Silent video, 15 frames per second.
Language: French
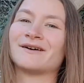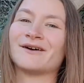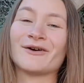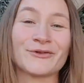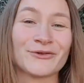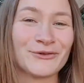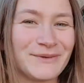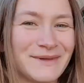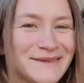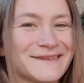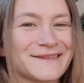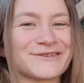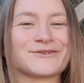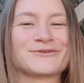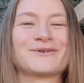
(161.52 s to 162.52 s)

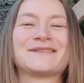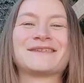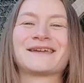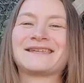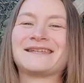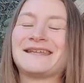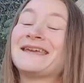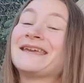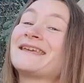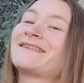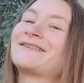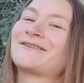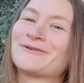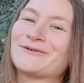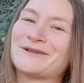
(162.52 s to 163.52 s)
Ensuite, je dois dire qu'il est
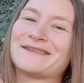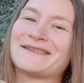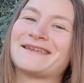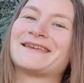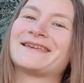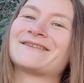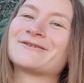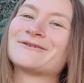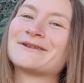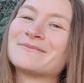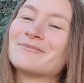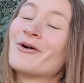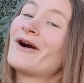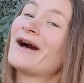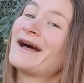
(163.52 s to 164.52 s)
solide et
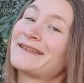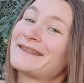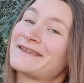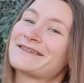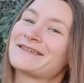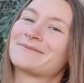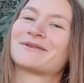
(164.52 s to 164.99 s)
solidement attaché